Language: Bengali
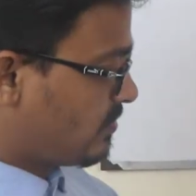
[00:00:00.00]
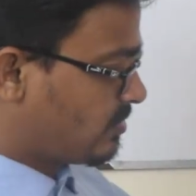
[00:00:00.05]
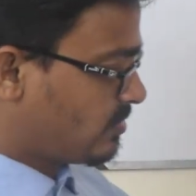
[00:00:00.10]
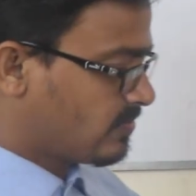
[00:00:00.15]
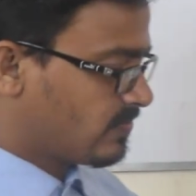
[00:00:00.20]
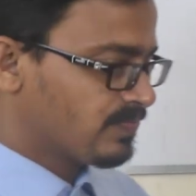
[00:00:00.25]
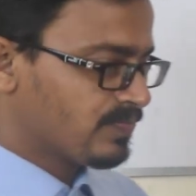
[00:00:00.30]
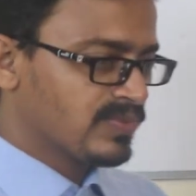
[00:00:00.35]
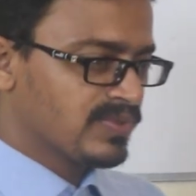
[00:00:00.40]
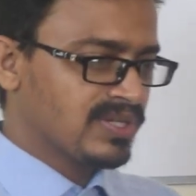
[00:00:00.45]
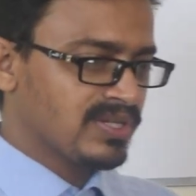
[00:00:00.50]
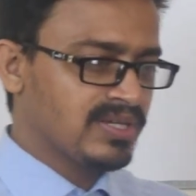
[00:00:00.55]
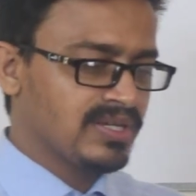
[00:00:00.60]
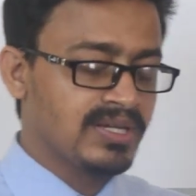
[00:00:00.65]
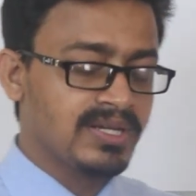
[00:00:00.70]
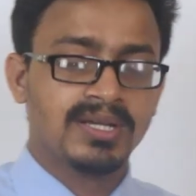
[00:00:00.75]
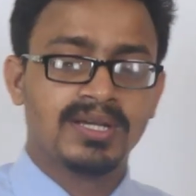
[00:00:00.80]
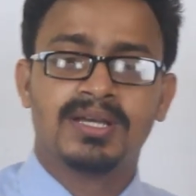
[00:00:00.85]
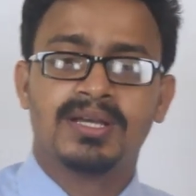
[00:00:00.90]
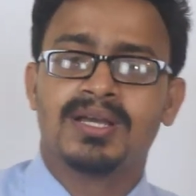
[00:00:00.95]
দিব
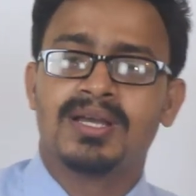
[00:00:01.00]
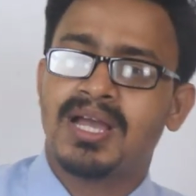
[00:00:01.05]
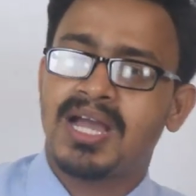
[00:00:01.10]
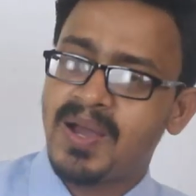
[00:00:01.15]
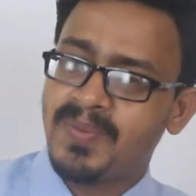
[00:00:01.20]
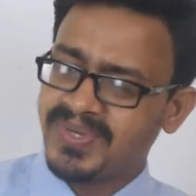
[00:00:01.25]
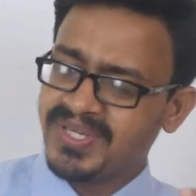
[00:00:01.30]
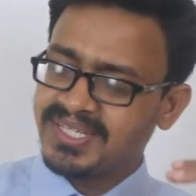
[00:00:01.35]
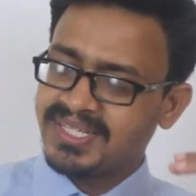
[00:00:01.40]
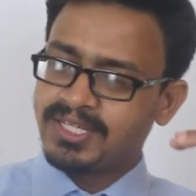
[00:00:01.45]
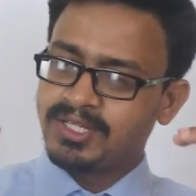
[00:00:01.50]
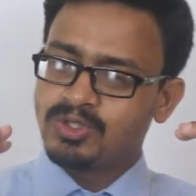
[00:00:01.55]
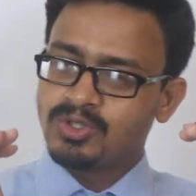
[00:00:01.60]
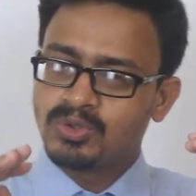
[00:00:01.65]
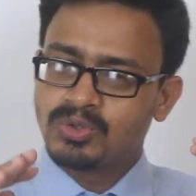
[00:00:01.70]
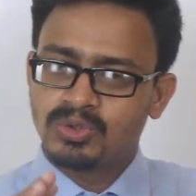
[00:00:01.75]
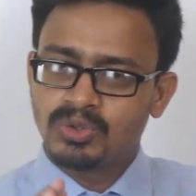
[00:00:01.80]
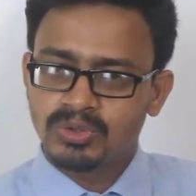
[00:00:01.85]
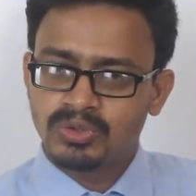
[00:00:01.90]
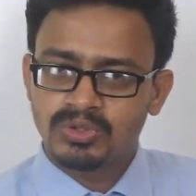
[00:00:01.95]
আমি কিছু
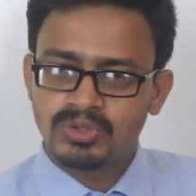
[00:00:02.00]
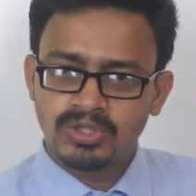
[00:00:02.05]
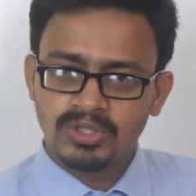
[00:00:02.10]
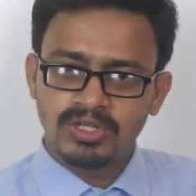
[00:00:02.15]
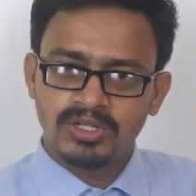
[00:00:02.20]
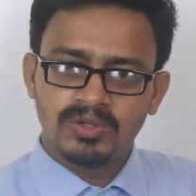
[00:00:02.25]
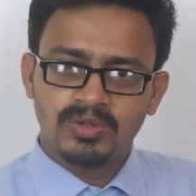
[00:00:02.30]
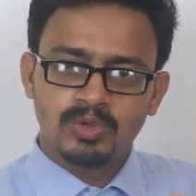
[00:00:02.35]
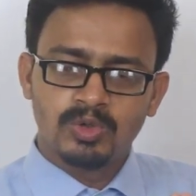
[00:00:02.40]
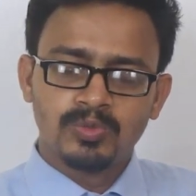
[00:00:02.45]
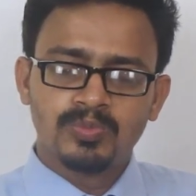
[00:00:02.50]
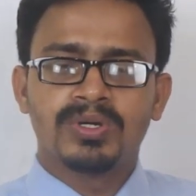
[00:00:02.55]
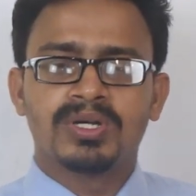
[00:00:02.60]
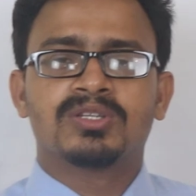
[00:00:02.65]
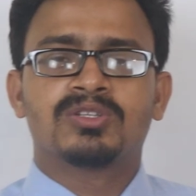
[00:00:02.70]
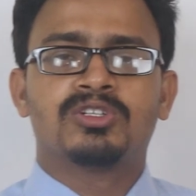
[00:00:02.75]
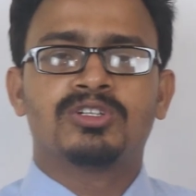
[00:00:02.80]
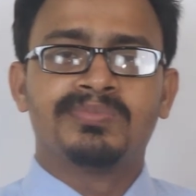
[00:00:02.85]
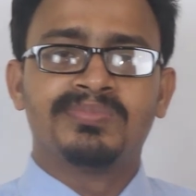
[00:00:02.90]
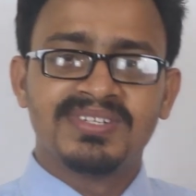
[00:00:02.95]
তথ্য
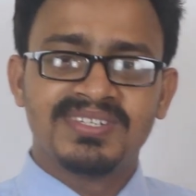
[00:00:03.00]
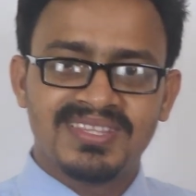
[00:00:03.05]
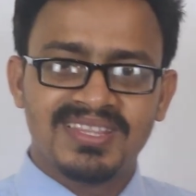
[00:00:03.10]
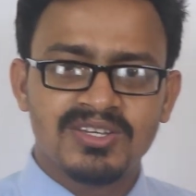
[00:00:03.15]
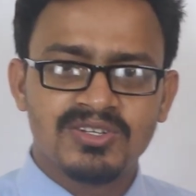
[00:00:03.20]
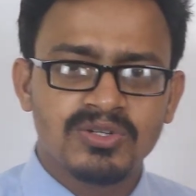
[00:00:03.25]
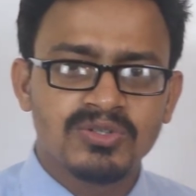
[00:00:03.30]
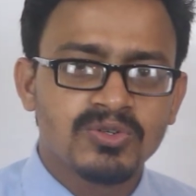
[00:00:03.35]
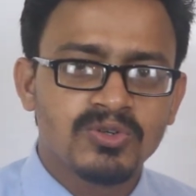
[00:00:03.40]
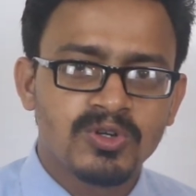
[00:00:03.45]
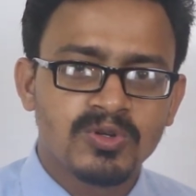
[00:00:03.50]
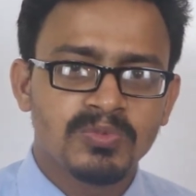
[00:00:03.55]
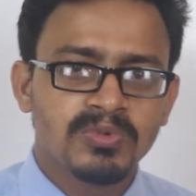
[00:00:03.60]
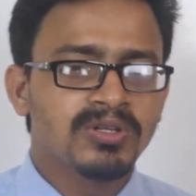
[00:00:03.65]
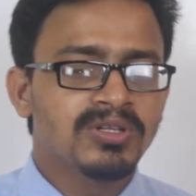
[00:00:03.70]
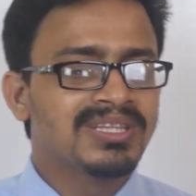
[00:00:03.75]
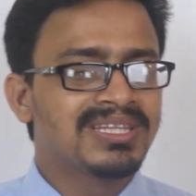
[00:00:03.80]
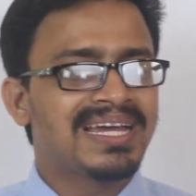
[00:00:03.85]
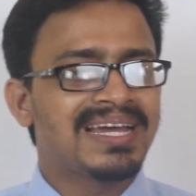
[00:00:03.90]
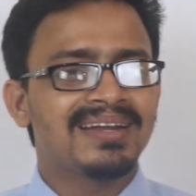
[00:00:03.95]
উপাত্ত বিশ্লেষণ করব
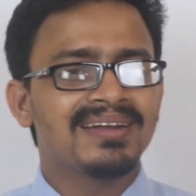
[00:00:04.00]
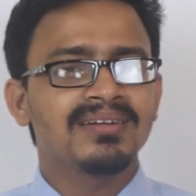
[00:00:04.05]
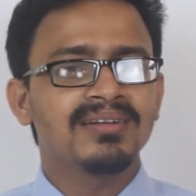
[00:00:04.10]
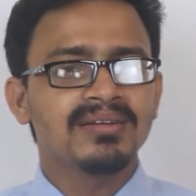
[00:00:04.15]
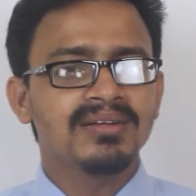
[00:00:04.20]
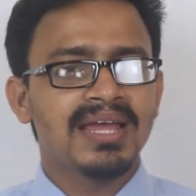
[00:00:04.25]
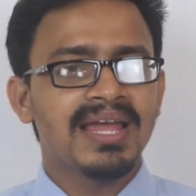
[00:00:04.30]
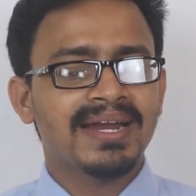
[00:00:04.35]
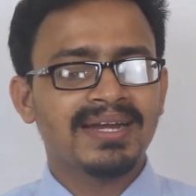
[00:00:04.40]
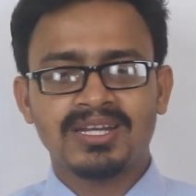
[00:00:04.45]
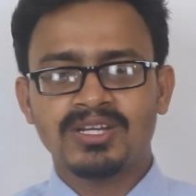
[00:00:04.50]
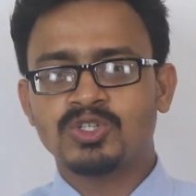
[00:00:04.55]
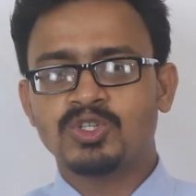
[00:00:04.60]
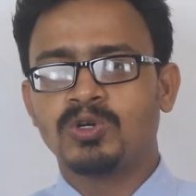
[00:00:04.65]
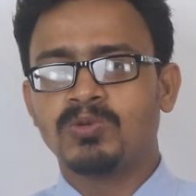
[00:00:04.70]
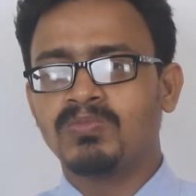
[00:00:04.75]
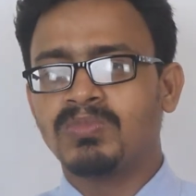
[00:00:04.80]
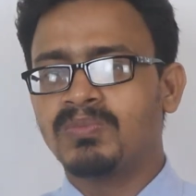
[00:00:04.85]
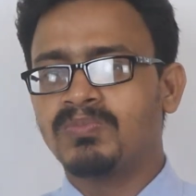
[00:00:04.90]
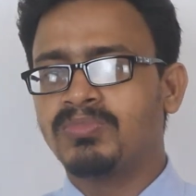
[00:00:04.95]
দেন একটা
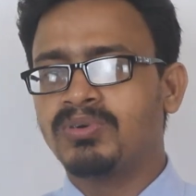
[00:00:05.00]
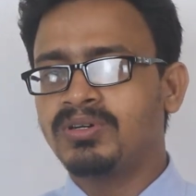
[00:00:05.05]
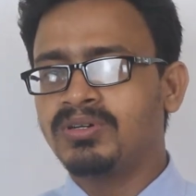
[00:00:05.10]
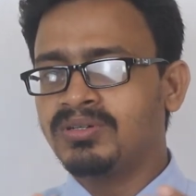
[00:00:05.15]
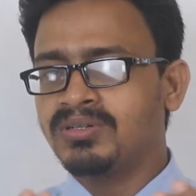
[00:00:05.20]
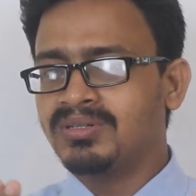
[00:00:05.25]
সম্ভাব্য